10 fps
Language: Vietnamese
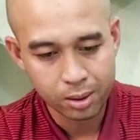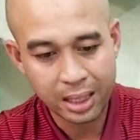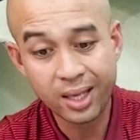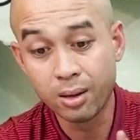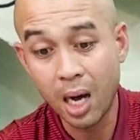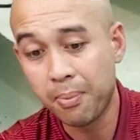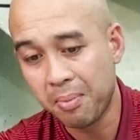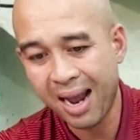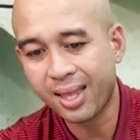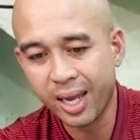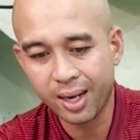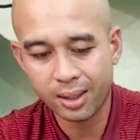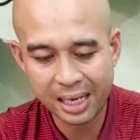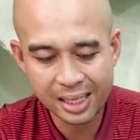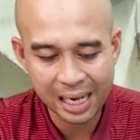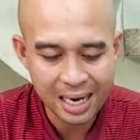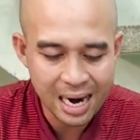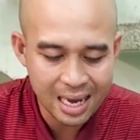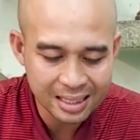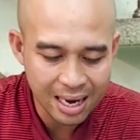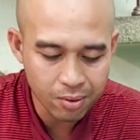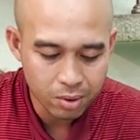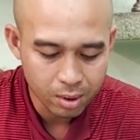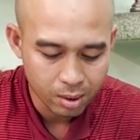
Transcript: cái trường hợp mà mắc tiền nó sẽ xảy ra làm sao?